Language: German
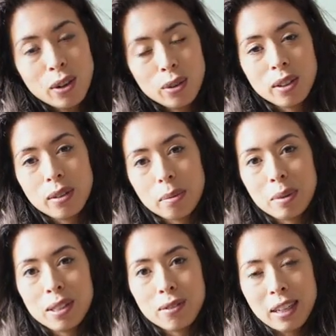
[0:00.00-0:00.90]
Und
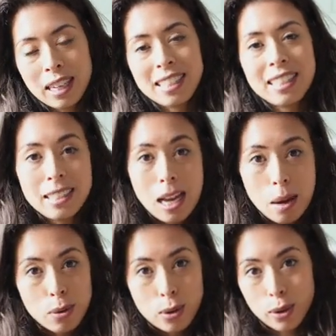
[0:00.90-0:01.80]
bitte vergesst nicht, die
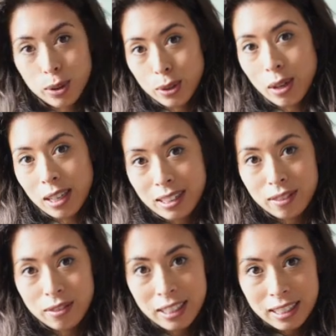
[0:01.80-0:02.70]
Abo-Glocke zu
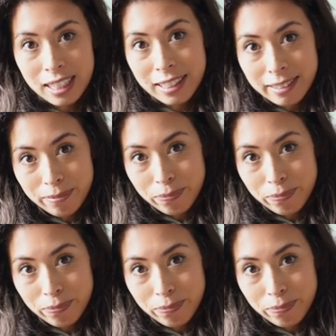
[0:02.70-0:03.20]
aktivieren.